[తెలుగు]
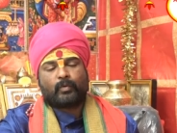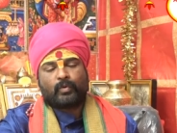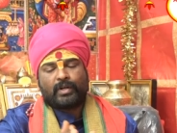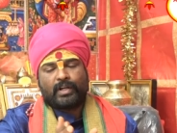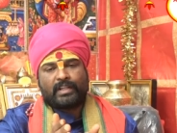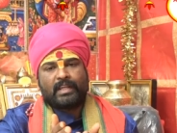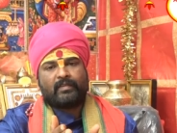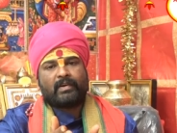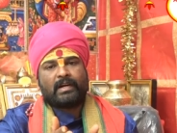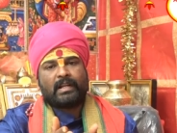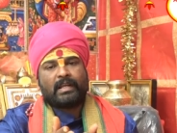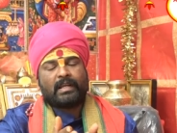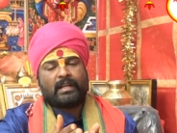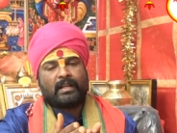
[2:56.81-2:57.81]
కొన్ని
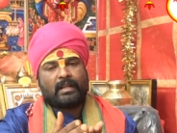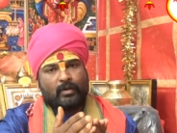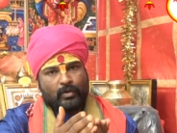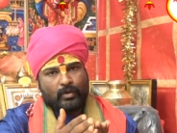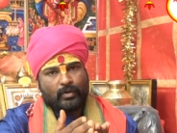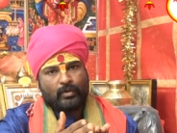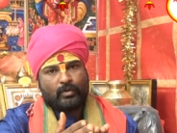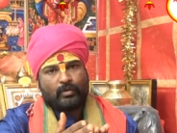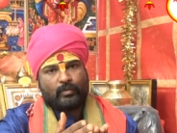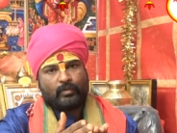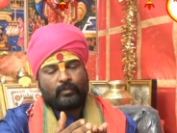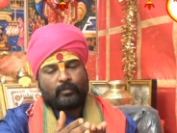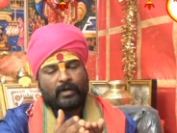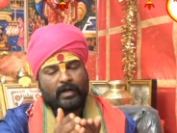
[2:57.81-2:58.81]
దేవాలయాలలో
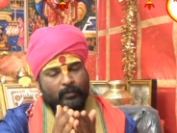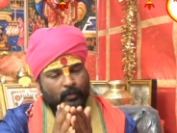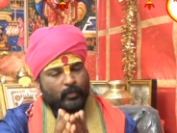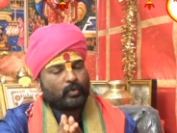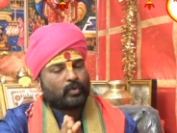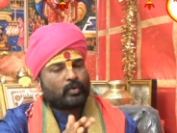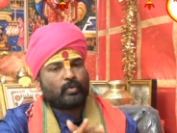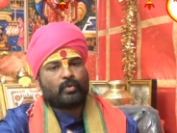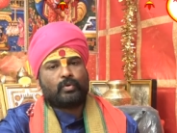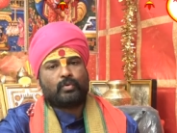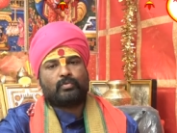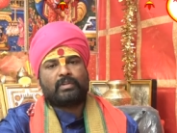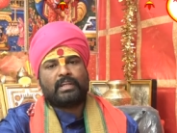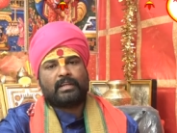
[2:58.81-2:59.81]
పాము పుట్టు
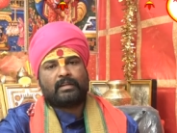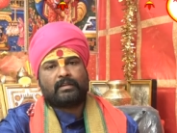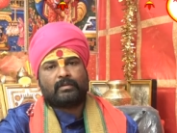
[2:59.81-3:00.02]
ఉంటుంది